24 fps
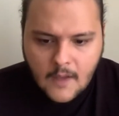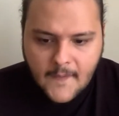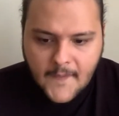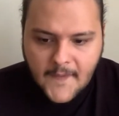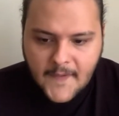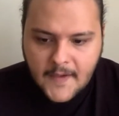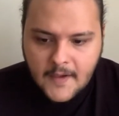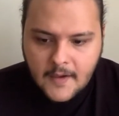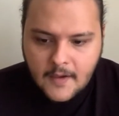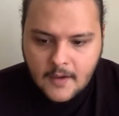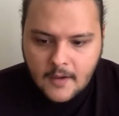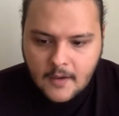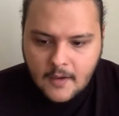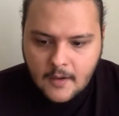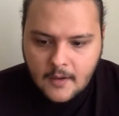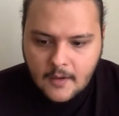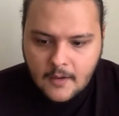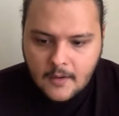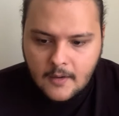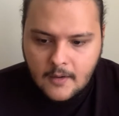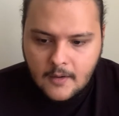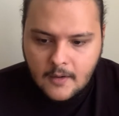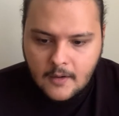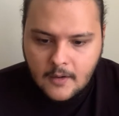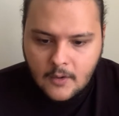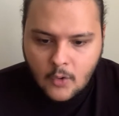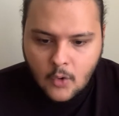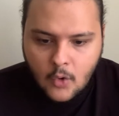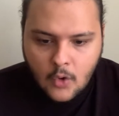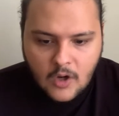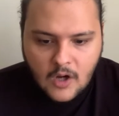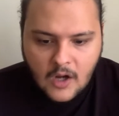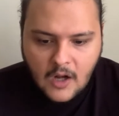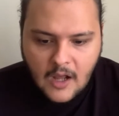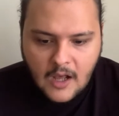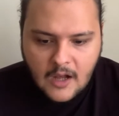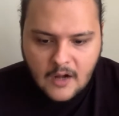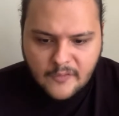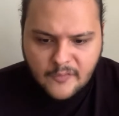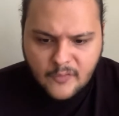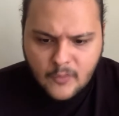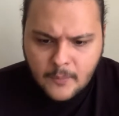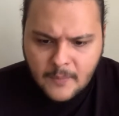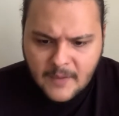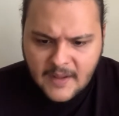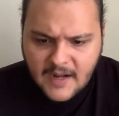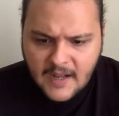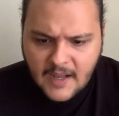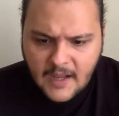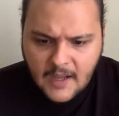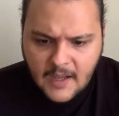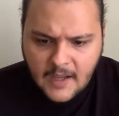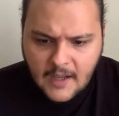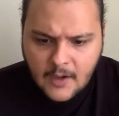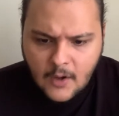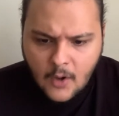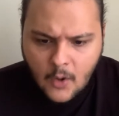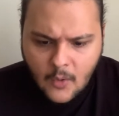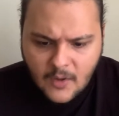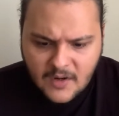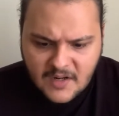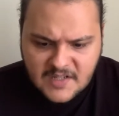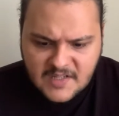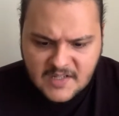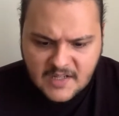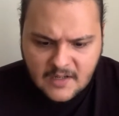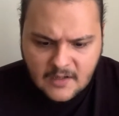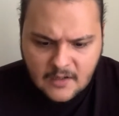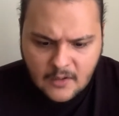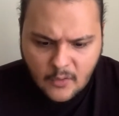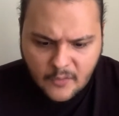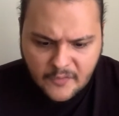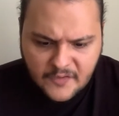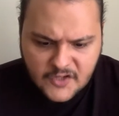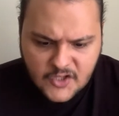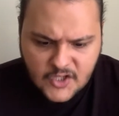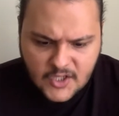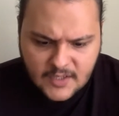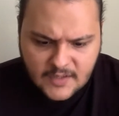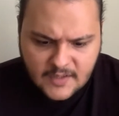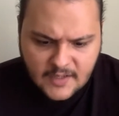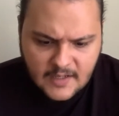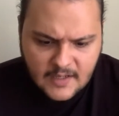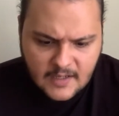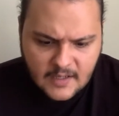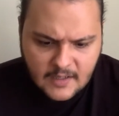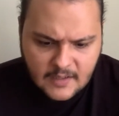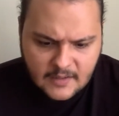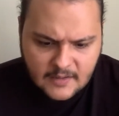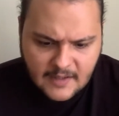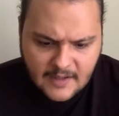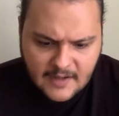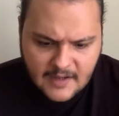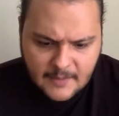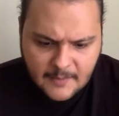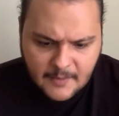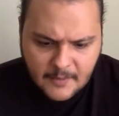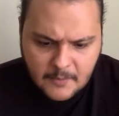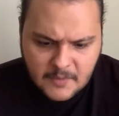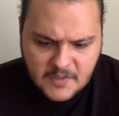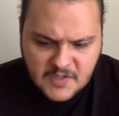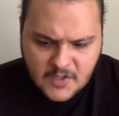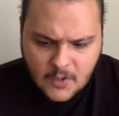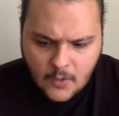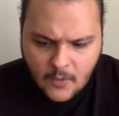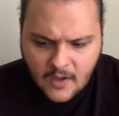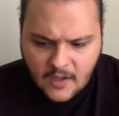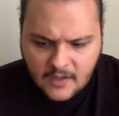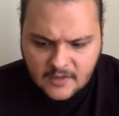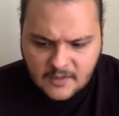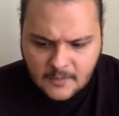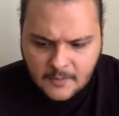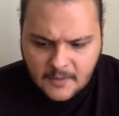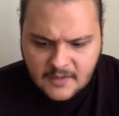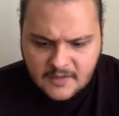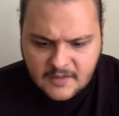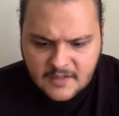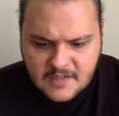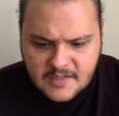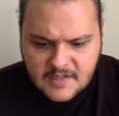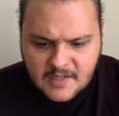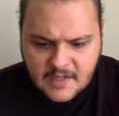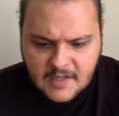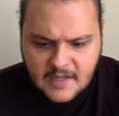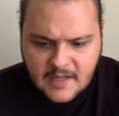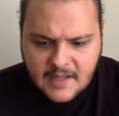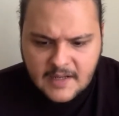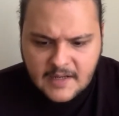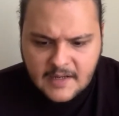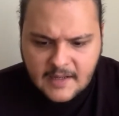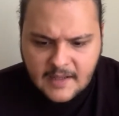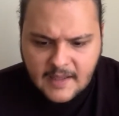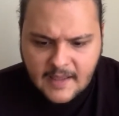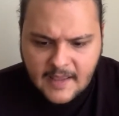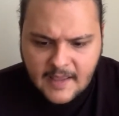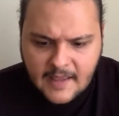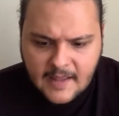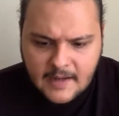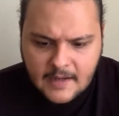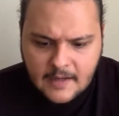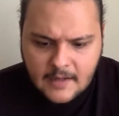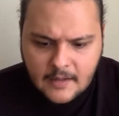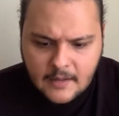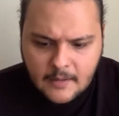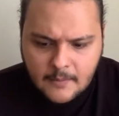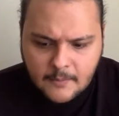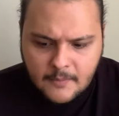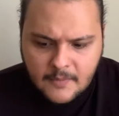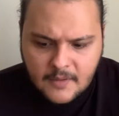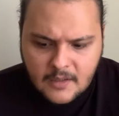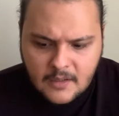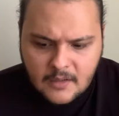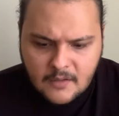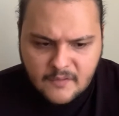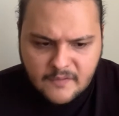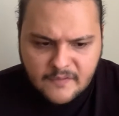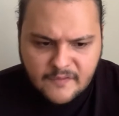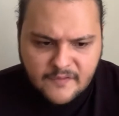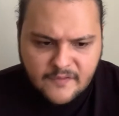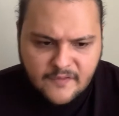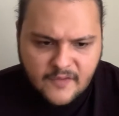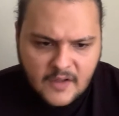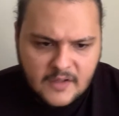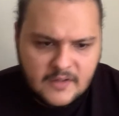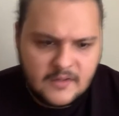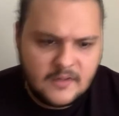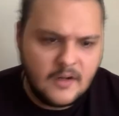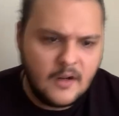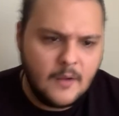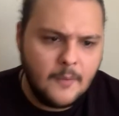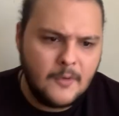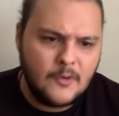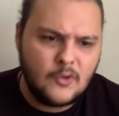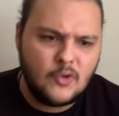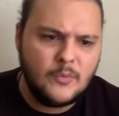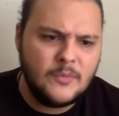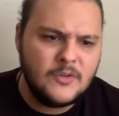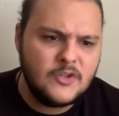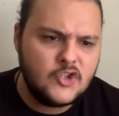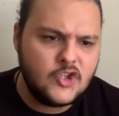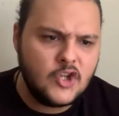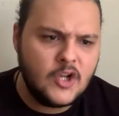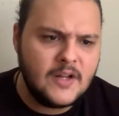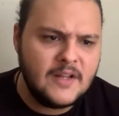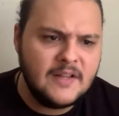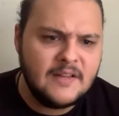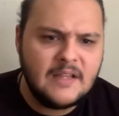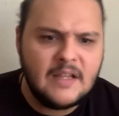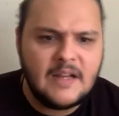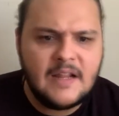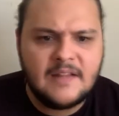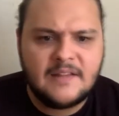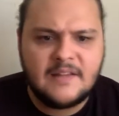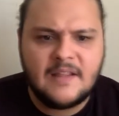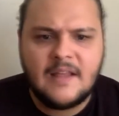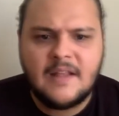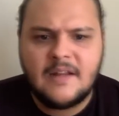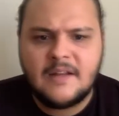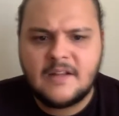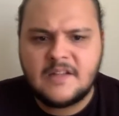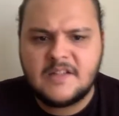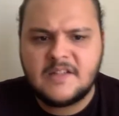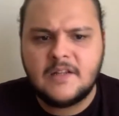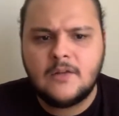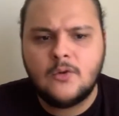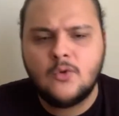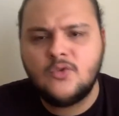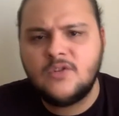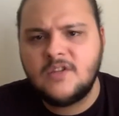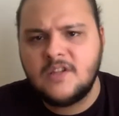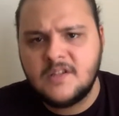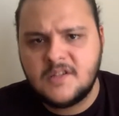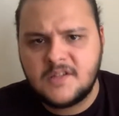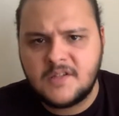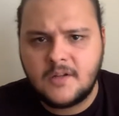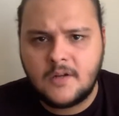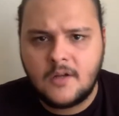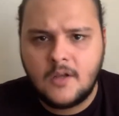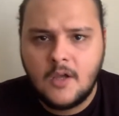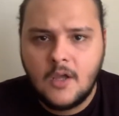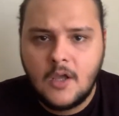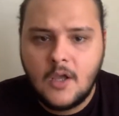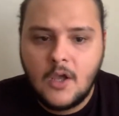آه كل اللي اعرفه امبارح هو نزل الاوفيشال تريلر تقريبا بس هو يعتبر تيزر لان كان من فتره برضو من شهرين ثلاثه نزل له تيزر